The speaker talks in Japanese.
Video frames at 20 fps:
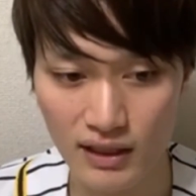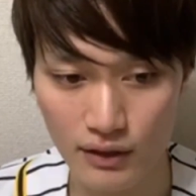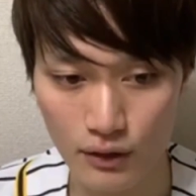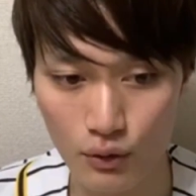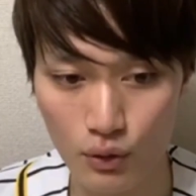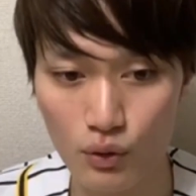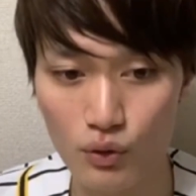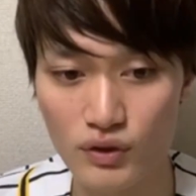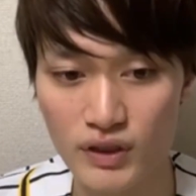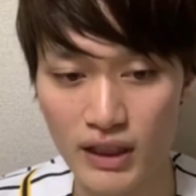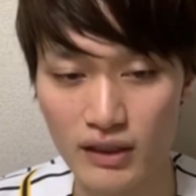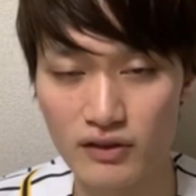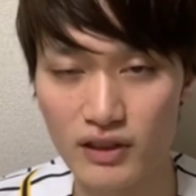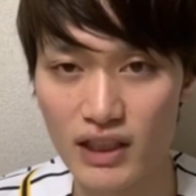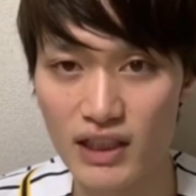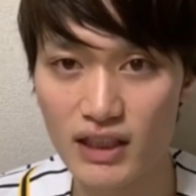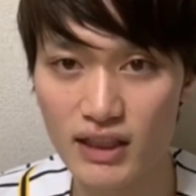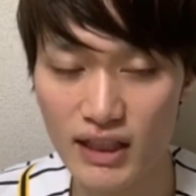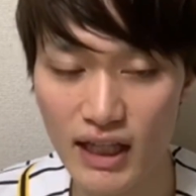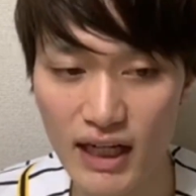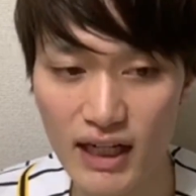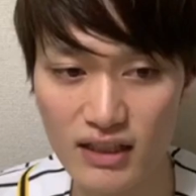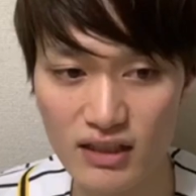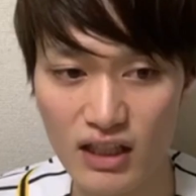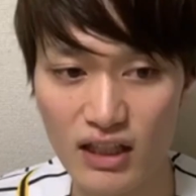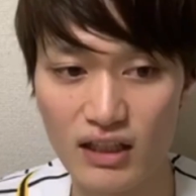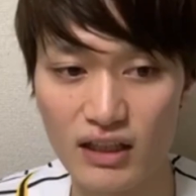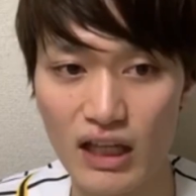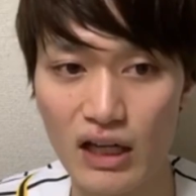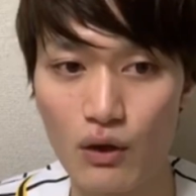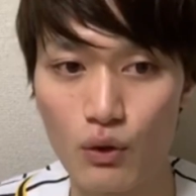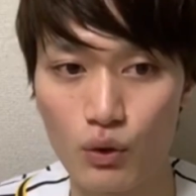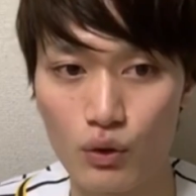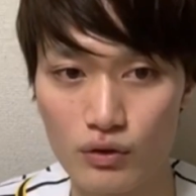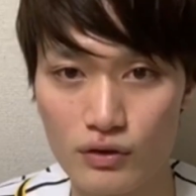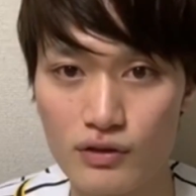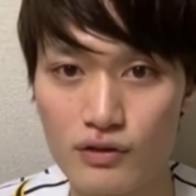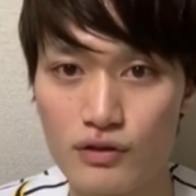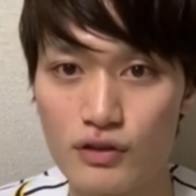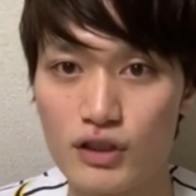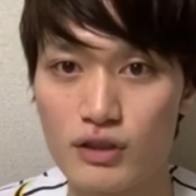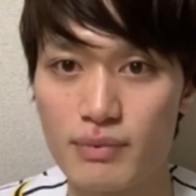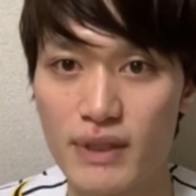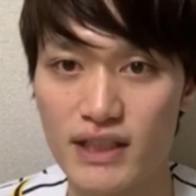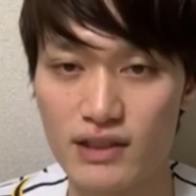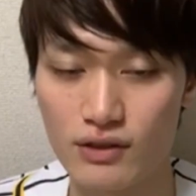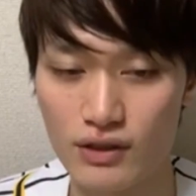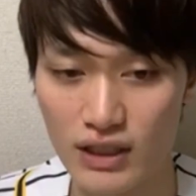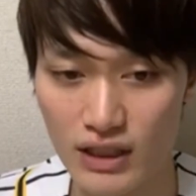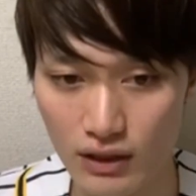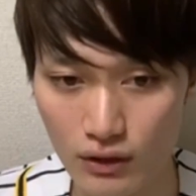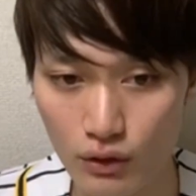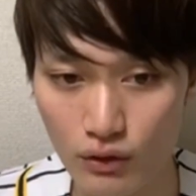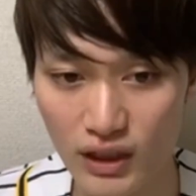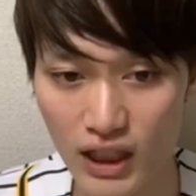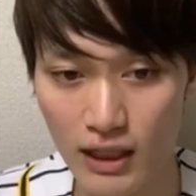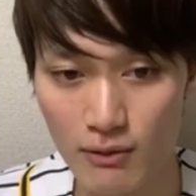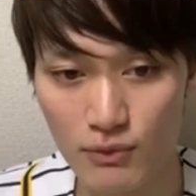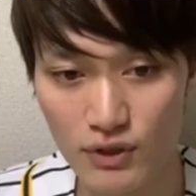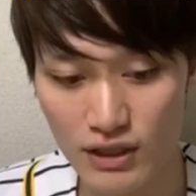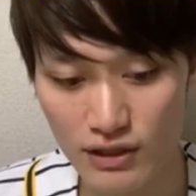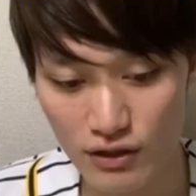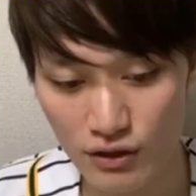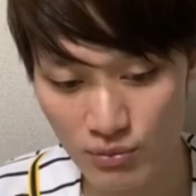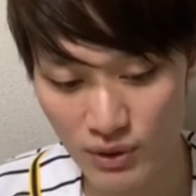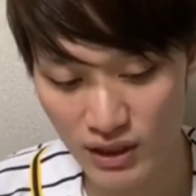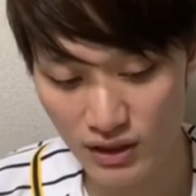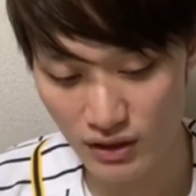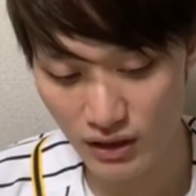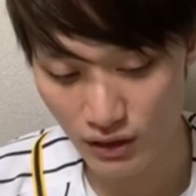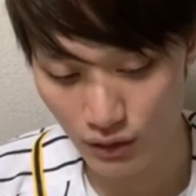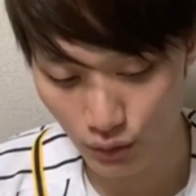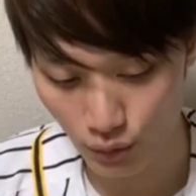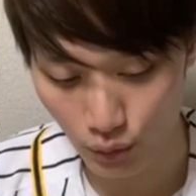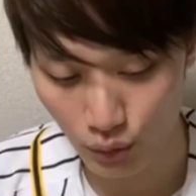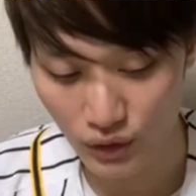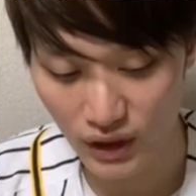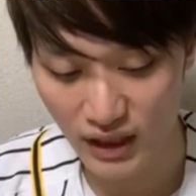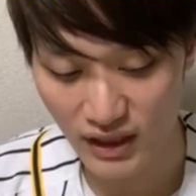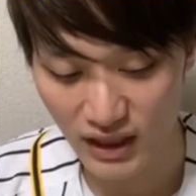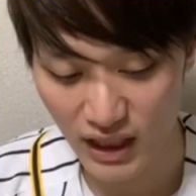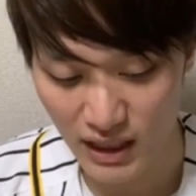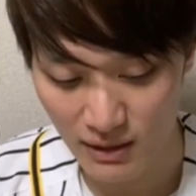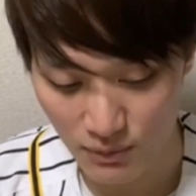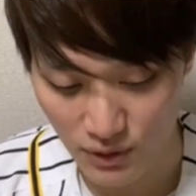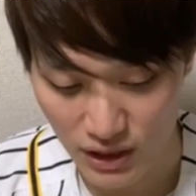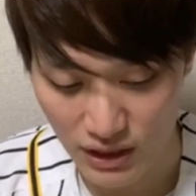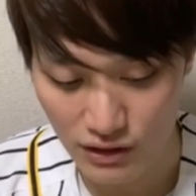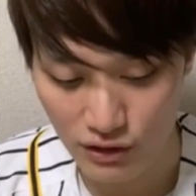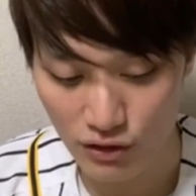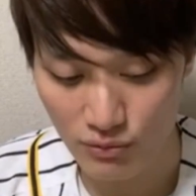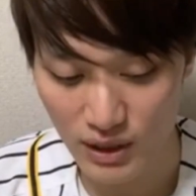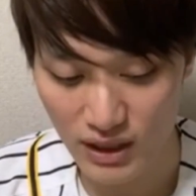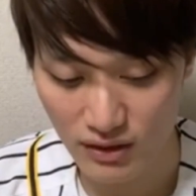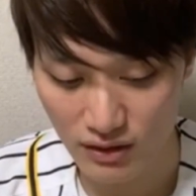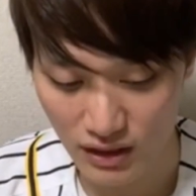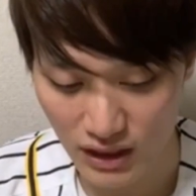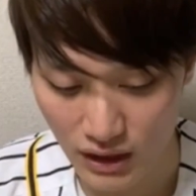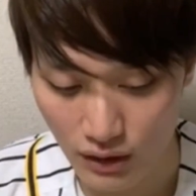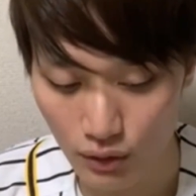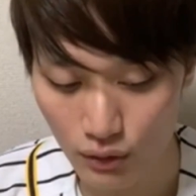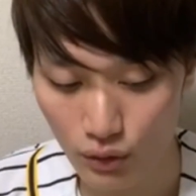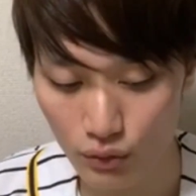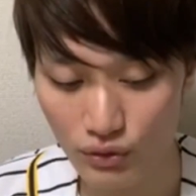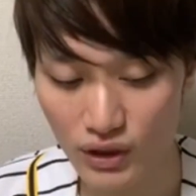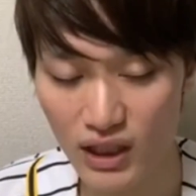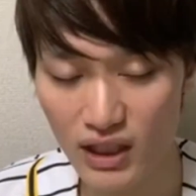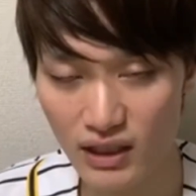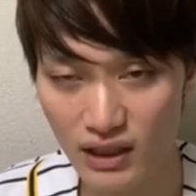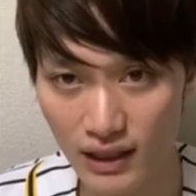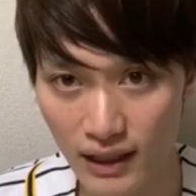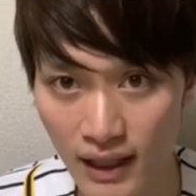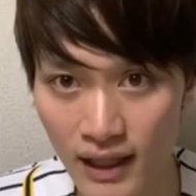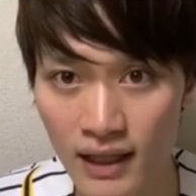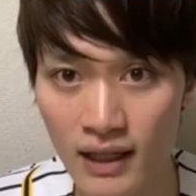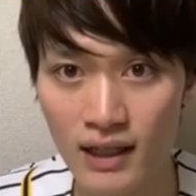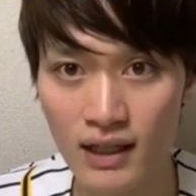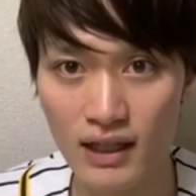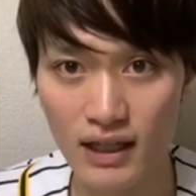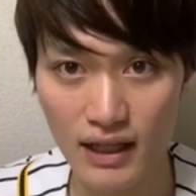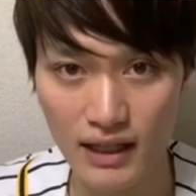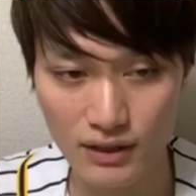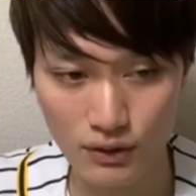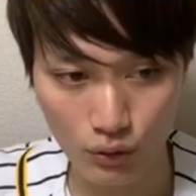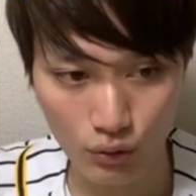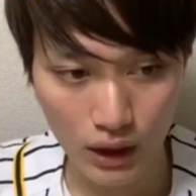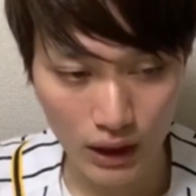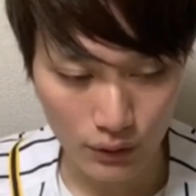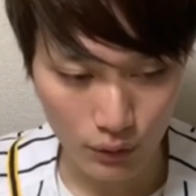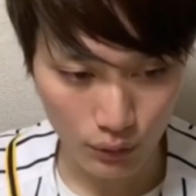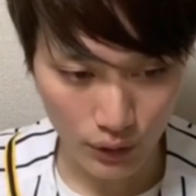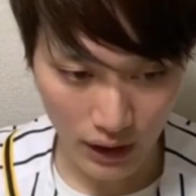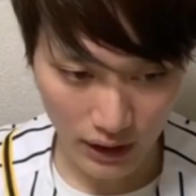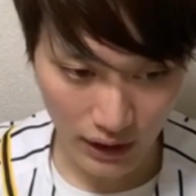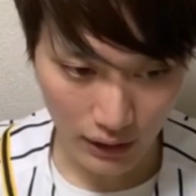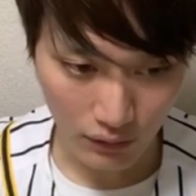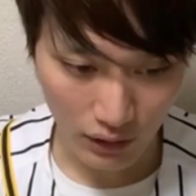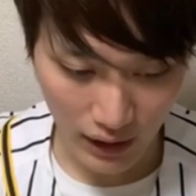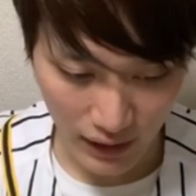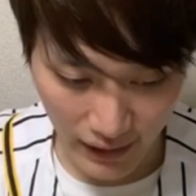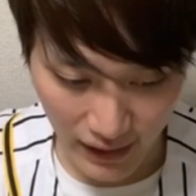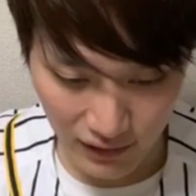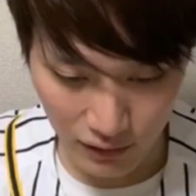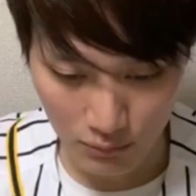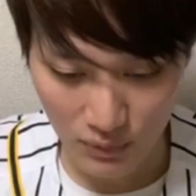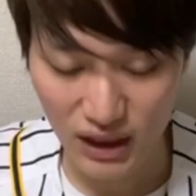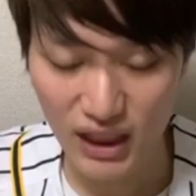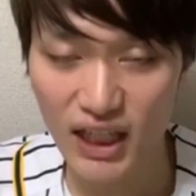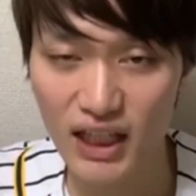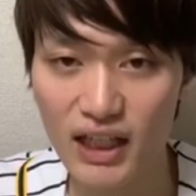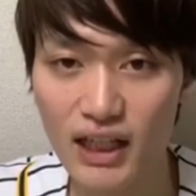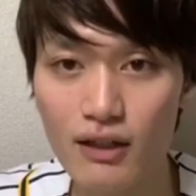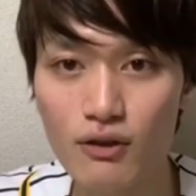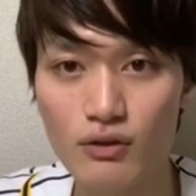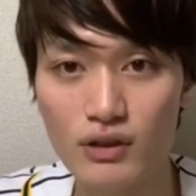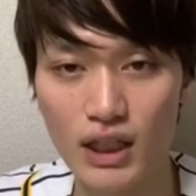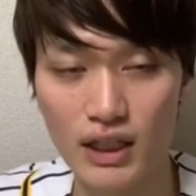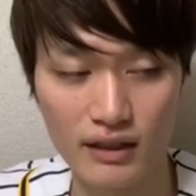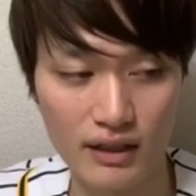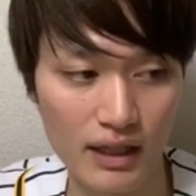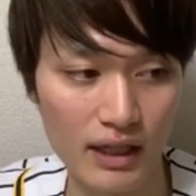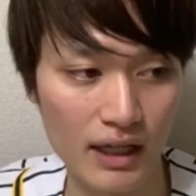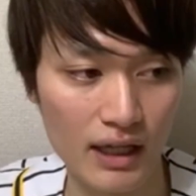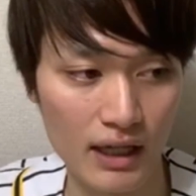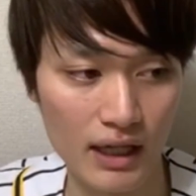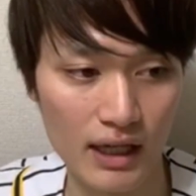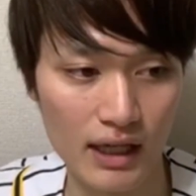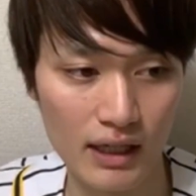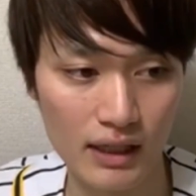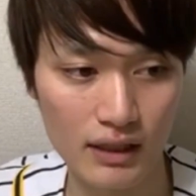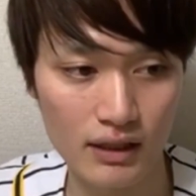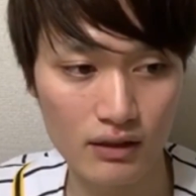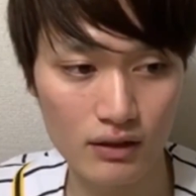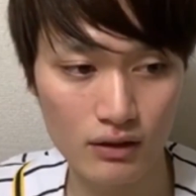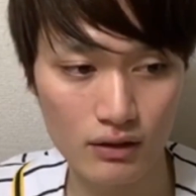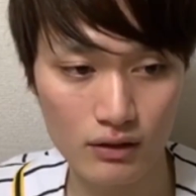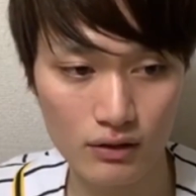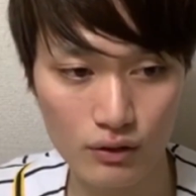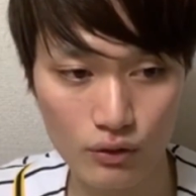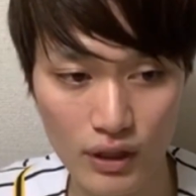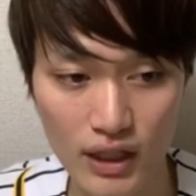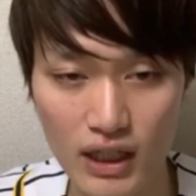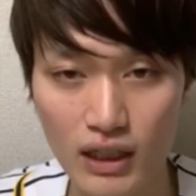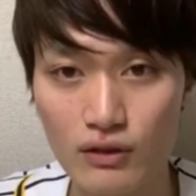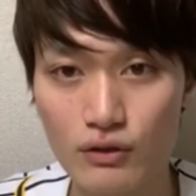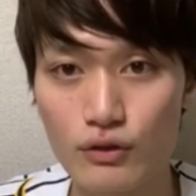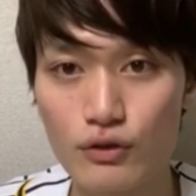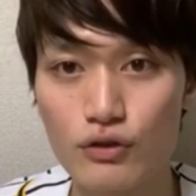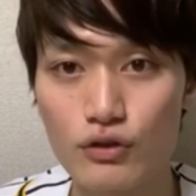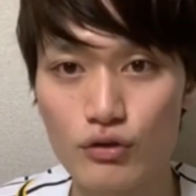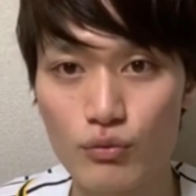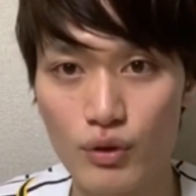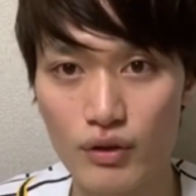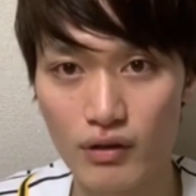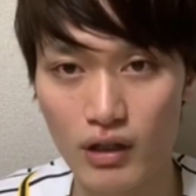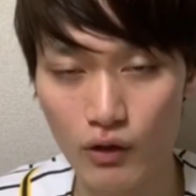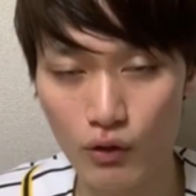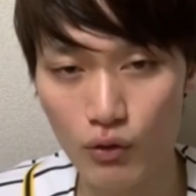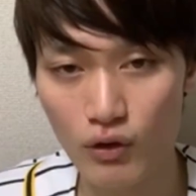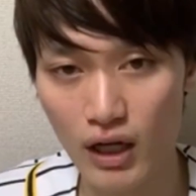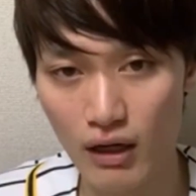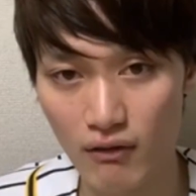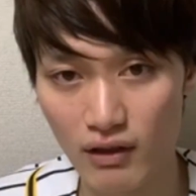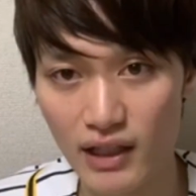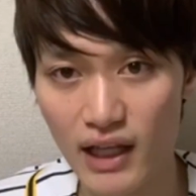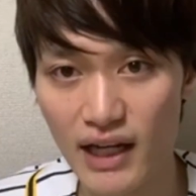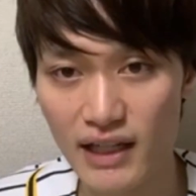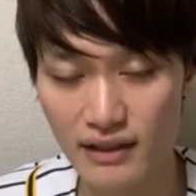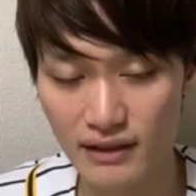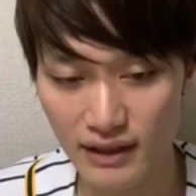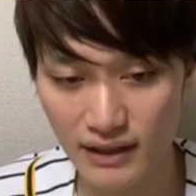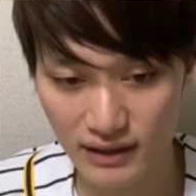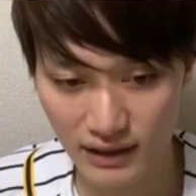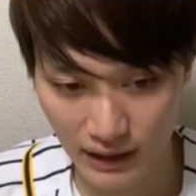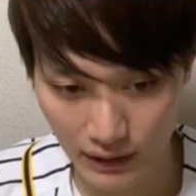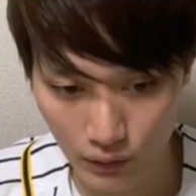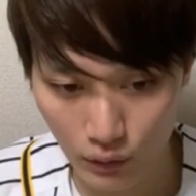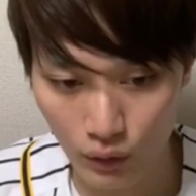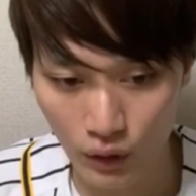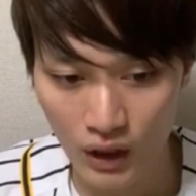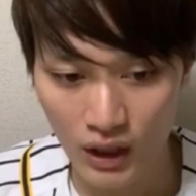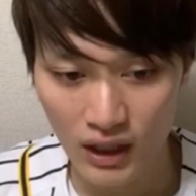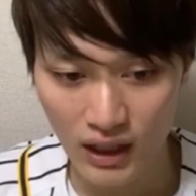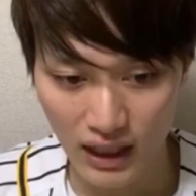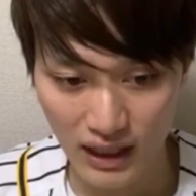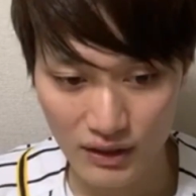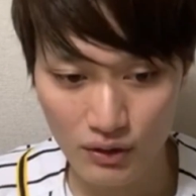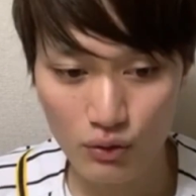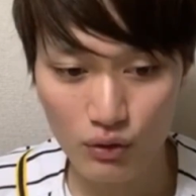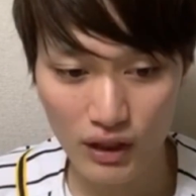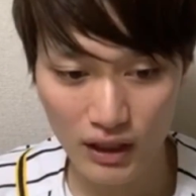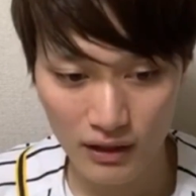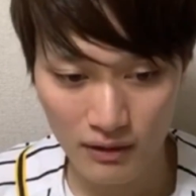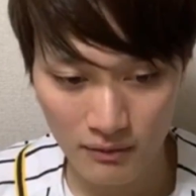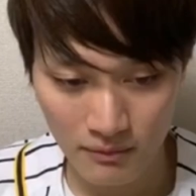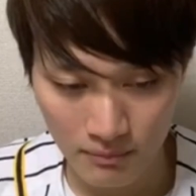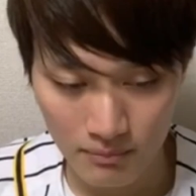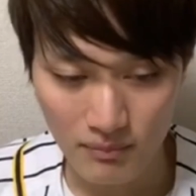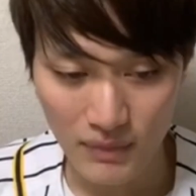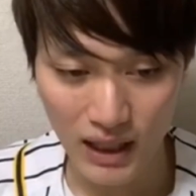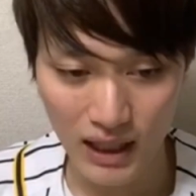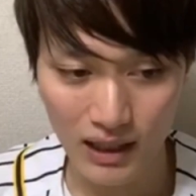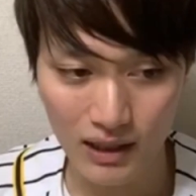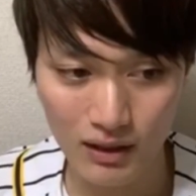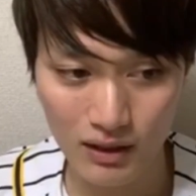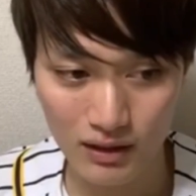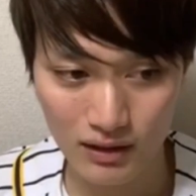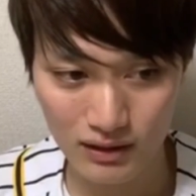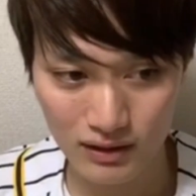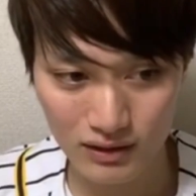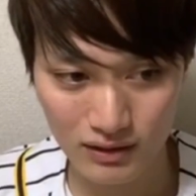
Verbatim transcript: 強攻策でいったらセンターを起こすツーベースヒット、タイムリーツーベースヒット、同点タイムリーツーベースヒットと打たれてね、えー、そこはどうだったのかなと。まあ、結果論なんで、えー、とやかく言うつもりは本来はないんですけど、あそこはね、まあ、